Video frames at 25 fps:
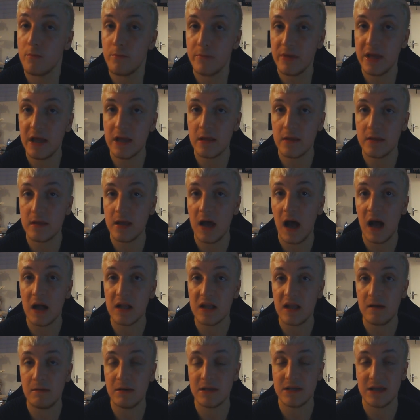jeden
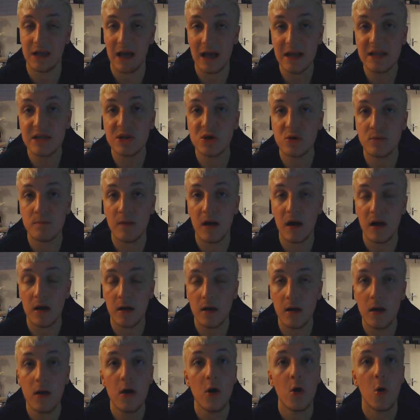Tag da was
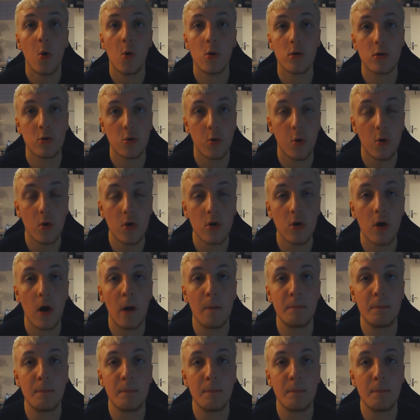reinzumachen und gucken,